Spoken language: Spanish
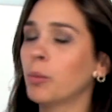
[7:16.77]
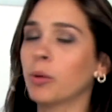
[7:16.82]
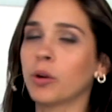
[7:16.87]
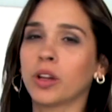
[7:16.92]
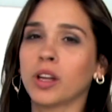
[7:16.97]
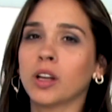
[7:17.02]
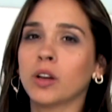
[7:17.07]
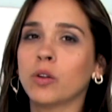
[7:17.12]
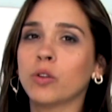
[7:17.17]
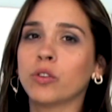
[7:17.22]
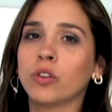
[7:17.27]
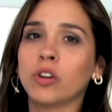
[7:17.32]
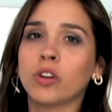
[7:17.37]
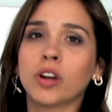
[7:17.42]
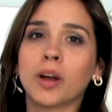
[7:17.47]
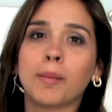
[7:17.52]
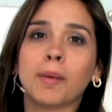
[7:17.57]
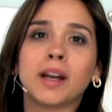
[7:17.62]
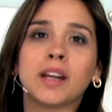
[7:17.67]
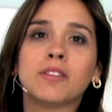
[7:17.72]
porque incluso
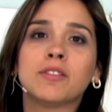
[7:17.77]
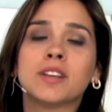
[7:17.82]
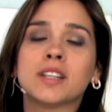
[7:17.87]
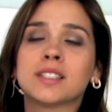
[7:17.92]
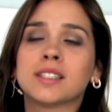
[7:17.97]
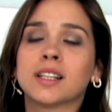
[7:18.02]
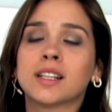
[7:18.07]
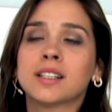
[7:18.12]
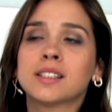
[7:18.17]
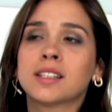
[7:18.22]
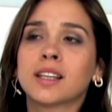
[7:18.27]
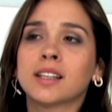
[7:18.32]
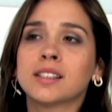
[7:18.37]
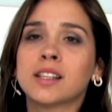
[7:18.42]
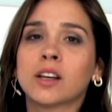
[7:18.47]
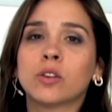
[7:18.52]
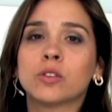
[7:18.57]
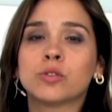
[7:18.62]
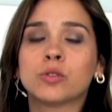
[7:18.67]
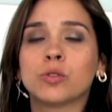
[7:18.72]
lo que manifiestan es que
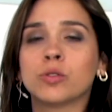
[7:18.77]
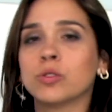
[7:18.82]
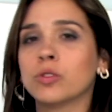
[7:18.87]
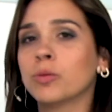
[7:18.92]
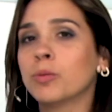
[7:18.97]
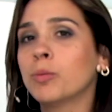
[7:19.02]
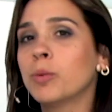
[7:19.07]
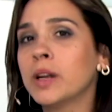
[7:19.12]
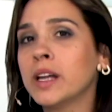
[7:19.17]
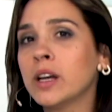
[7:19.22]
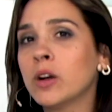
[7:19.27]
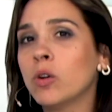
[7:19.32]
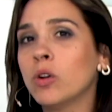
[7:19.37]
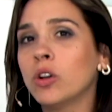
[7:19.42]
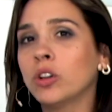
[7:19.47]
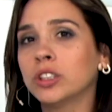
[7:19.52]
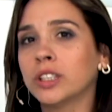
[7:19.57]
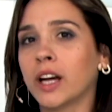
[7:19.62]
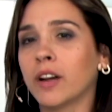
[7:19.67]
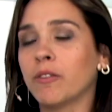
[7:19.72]
se construye un
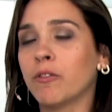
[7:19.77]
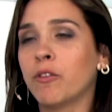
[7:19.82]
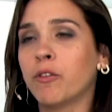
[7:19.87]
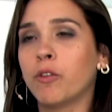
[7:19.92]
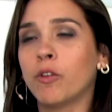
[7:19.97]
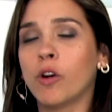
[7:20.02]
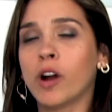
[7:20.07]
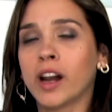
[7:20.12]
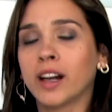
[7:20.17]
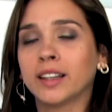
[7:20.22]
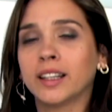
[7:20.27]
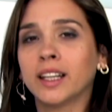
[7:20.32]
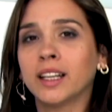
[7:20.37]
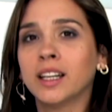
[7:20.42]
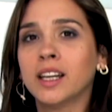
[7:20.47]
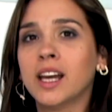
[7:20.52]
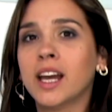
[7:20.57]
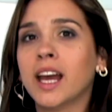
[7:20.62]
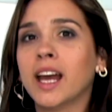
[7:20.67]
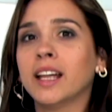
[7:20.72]
vínculo tan
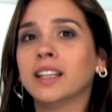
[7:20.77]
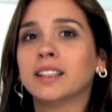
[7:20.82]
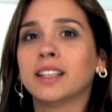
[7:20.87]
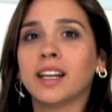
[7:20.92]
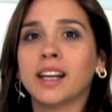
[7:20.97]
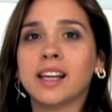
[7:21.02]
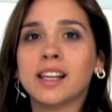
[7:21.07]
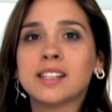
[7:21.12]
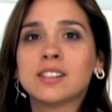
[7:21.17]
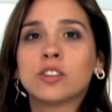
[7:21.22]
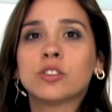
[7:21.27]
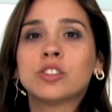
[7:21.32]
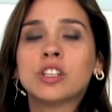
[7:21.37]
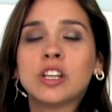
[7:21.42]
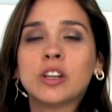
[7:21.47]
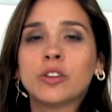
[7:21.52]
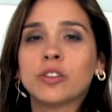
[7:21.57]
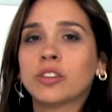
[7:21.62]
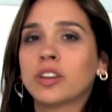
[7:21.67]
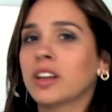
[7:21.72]
fuerte entre esos
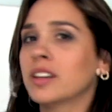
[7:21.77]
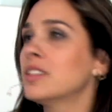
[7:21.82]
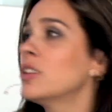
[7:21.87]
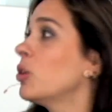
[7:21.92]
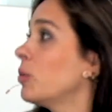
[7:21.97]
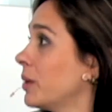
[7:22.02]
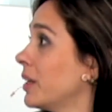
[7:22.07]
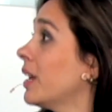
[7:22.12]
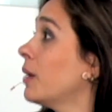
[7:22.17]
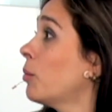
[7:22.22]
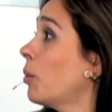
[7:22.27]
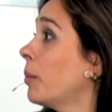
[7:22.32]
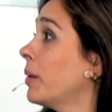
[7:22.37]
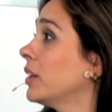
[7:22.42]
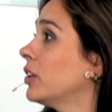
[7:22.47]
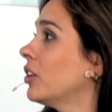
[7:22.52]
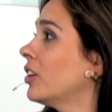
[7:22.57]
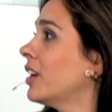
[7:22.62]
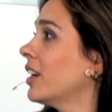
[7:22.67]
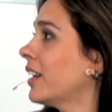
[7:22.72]
hijos que se olvida el
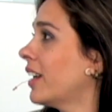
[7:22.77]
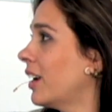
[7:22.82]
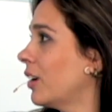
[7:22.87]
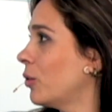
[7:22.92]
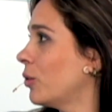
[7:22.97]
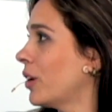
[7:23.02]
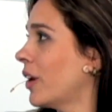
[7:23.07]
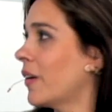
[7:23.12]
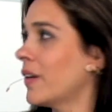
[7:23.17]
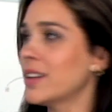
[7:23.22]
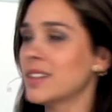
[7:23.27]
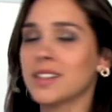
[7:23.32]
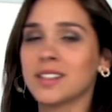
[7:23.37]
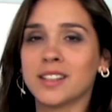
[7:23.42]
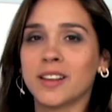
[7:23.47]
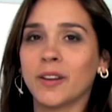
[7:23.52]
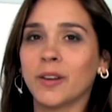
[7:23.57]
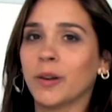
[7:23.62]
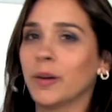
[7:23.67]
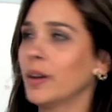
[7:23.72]
momento en el que alguna vez
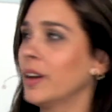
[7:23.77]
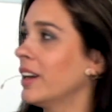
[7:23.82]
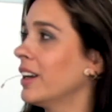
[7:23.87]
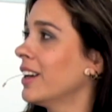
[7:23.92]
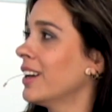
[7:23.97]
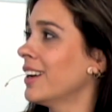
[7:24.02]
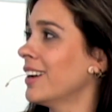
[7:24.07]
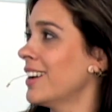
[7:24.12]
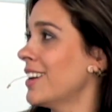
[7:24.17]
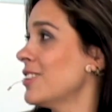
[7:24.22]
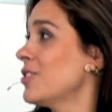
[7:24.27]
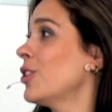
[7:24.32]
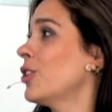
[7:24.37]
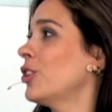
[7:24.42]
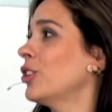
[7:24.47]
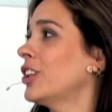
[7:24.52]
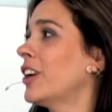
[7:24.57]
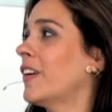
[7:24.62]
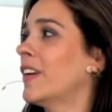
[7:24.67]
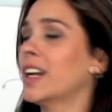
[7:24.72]
ese bebé nació
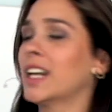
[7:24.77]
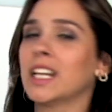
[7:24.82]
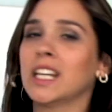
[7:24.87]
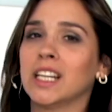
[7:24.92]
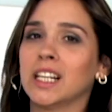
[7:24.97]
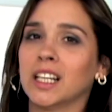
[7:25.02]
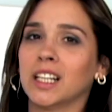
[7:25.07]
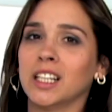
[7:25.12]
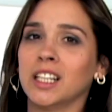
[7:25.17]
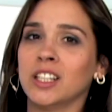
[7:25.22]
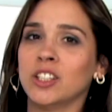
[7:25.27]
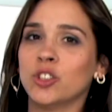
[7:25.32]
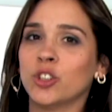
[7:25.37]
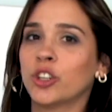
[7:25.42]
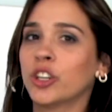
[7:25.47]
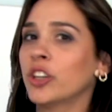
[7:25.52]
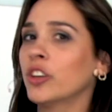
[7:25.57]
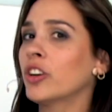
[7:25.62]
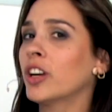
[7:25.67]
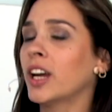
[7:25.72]
en otra barriga. Y yo
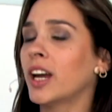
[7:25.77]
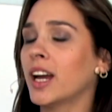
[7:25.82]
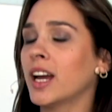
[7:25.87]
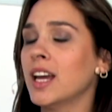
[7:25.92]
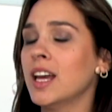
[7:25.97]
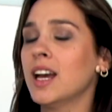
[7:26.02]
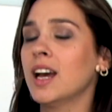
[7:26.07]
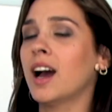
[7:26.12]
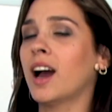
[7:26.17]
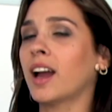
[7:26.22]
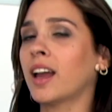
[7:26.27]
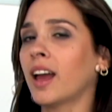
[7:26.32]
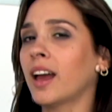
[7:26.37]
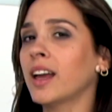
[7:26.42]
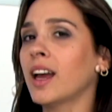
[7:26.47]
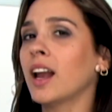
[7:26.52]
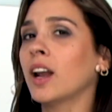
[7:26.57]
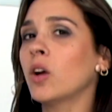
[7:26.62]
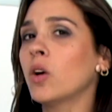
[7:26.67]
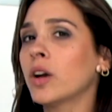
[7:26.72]
creo que aquí
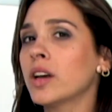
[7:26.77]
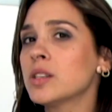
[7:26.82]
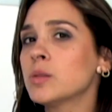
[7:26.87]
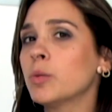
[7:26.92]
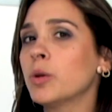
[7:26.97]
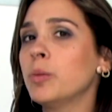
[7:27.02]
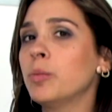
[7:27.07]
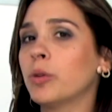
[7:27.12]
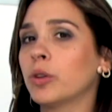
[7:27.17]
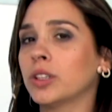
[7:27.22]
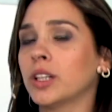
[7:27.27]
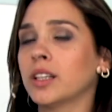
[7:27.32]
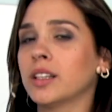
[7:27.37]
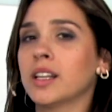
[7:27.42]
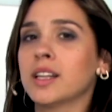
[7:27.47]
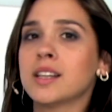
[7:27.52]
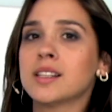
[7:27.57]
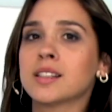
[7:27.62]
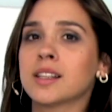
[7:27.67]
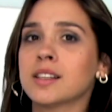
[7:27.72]
hay algo que es muy
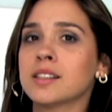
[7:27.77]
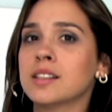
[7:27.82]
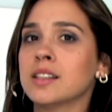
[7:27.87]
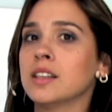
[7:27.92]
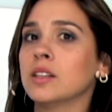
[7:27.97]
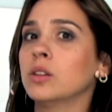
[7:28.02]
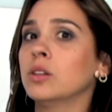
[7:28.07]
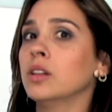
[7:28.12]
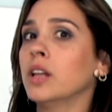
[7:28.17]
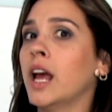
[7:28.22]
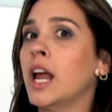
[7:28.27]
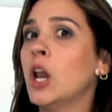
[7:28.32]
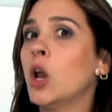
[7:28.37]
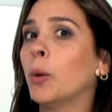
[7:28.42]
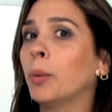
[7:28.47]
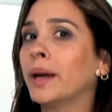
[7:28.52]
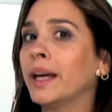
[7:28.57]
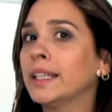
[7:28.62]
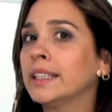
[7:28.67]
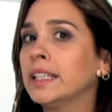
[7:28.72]
importante y es que si el
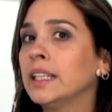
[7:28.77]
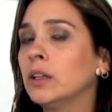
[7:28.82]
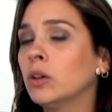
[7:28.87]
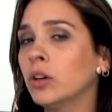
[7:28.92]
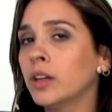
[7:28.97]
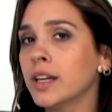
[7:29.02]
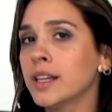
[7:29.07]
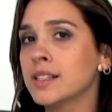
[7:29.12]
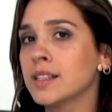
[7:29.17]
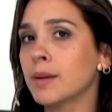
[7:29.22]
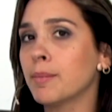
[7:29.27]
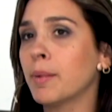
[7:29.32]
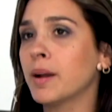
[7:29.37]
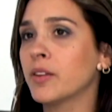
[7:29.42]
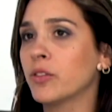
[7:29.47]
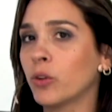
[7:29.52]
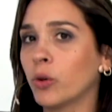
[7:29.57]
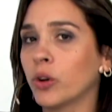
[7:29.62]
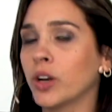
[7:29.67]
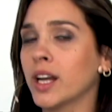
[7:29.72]
objetivo de esa
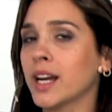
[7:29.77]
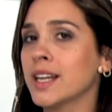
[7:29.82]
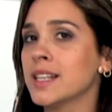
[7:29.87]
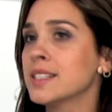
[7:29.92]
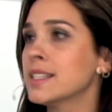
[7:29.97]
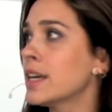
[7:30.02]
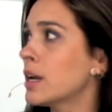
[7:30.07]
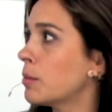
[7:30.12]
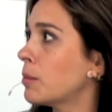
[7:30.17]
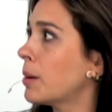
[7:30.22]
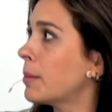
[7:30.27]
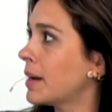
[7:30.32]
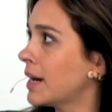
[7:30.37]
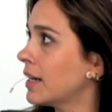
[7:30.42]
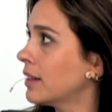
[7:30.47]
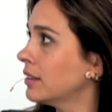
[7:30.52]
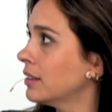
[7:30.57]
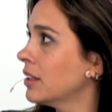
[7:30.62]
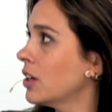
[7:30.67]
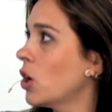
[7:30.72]
persona es ser
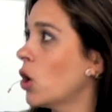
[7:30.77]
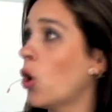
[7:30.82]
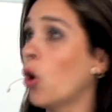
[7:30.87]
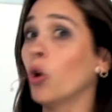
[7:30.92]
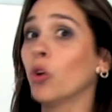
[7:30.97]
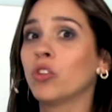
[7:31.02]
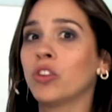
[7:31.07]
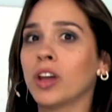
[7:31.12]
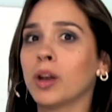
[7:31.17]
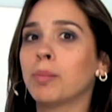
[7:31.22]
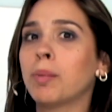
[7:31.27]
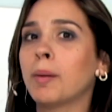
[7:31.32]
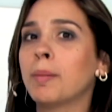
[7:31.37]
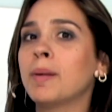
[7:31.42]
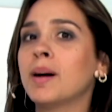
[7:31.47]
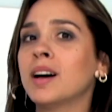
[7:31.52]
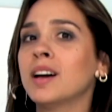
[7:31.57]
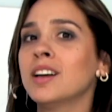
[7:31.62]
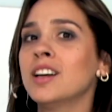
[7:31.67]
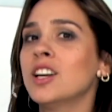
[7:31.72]
mamá o ser
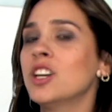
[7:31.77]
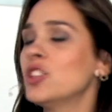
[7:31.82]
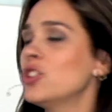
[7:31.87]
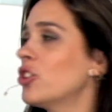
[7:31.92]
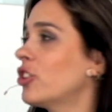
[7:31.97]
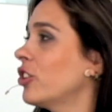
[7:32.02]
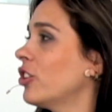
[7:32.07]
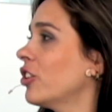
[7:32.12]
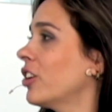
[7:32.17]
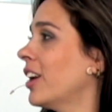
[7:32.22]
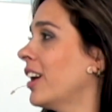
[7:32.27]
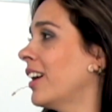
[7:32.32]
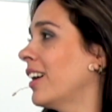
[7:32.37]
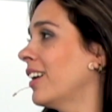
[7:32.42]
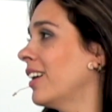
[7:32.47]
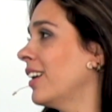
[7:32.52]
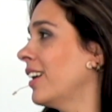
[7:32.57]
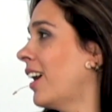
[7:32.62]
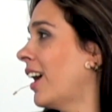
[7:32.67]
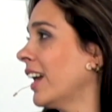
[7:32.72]
papá, yo creo
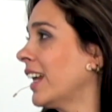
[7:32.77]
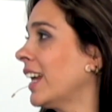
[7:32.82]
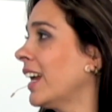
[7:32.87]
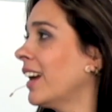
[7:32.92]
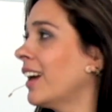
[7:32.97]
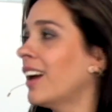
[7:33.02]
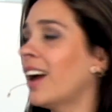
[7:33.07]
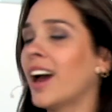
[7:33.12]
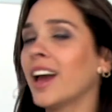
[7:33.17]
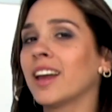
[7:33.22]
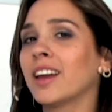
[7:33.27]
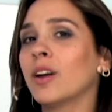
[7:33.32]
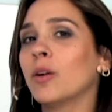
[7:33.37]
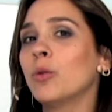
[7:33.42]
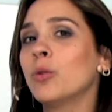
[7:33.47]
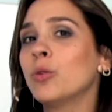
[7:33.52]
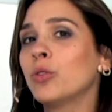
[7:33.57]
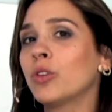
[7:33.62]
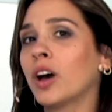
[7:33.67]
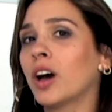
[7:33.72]
que hay que, hay que
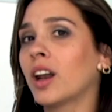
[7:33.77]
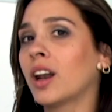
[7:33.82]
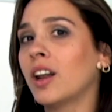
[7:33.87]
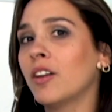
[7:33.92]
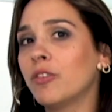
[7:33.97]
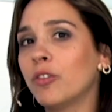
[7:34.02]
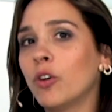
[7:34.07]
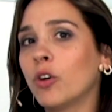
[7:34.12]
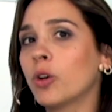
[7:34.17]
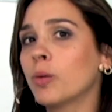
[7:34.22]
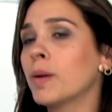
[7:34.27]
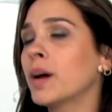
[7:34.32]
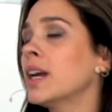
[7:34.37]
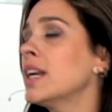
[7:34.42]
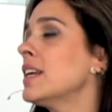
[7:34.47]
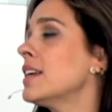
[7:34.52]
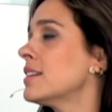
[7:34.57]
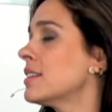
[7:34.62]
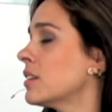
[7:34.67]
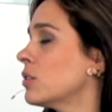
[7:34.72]
buscar la forma
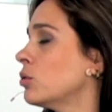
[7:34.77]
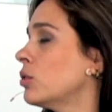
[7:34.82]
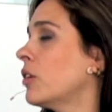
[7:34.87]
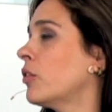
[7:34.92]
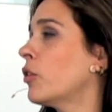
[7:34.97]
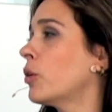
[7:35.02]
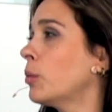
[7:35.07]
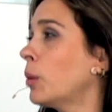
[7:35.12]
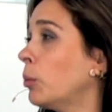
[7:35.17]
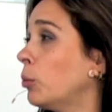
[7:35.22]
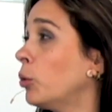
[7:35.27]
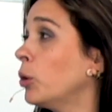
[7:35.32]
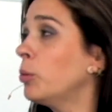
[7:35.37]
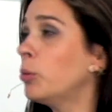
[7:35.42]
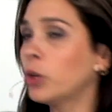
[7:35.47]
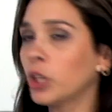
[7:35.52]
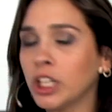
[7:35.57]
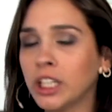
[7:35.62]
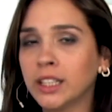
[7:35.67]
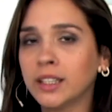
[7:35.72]
y esta es una forma muy
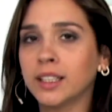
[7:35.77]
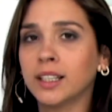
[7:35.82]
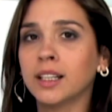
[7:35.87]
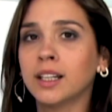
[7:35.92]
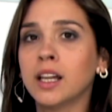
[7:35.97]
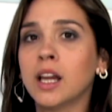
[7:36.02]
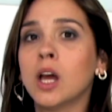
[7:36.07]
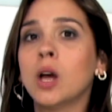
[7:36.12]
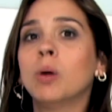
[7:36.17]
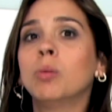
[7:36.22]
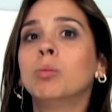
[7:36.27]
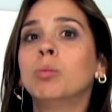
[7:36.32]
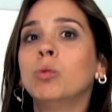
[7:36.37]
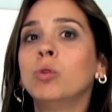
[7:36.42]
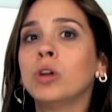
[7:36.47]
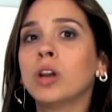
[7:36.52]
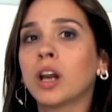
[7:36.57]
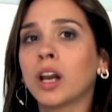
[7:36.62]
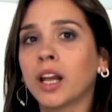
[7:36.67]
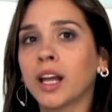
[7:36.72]
bonita,
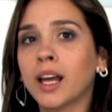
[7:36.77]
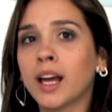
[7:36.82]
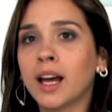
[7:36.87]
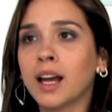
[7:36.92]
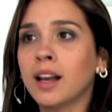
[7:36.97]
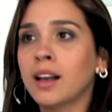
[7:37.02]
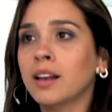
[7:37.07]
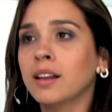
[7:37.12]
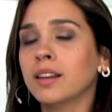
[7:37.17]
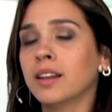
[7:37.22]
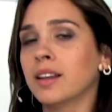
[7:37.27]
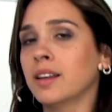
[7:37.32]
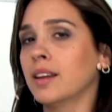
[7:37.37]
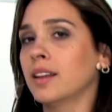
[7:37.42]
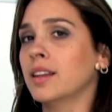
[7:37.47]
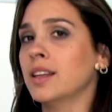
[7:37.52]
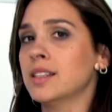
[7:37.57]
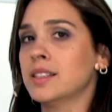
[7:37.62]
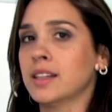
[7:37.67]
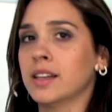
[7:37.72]
muy real
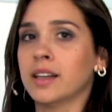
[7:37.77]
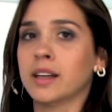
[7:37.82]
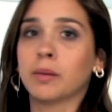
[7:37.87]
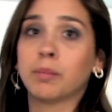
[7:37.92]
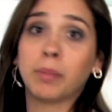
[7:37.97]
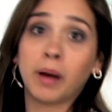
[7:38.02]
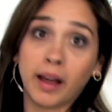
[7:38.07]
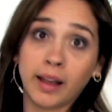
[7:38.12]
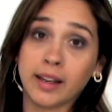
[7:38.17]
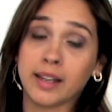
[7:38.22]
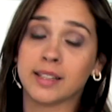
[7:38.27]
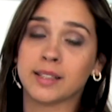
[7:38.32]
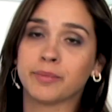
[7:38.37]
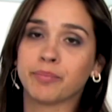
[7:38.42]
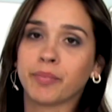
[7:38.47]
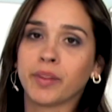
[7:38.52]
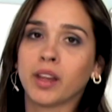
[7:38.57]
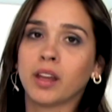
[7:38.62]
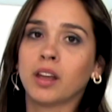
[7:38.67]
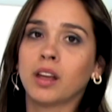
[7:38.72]
de, de ser padres.
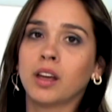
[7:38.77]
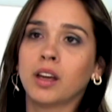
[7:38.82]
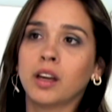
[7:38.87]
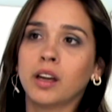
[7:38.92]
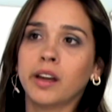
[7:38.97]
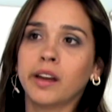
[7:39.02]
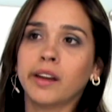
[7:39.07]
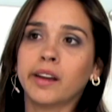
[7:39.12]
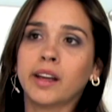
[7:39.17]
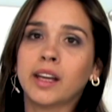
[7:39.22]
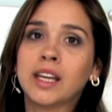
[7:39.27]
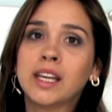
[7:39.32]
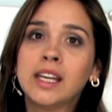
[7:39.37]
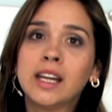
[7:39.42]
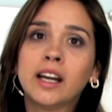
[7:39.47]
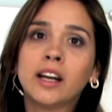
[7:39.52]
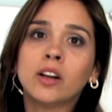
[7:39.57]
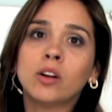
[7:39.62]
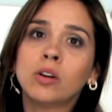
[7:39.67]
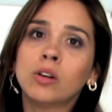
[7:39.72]

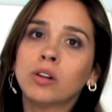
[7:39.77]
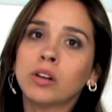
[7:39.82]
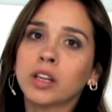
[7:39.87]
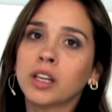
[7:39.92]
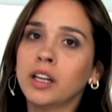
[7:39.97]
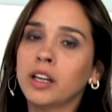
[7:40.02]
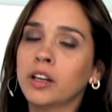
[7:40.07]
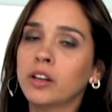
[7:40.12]
Quiero,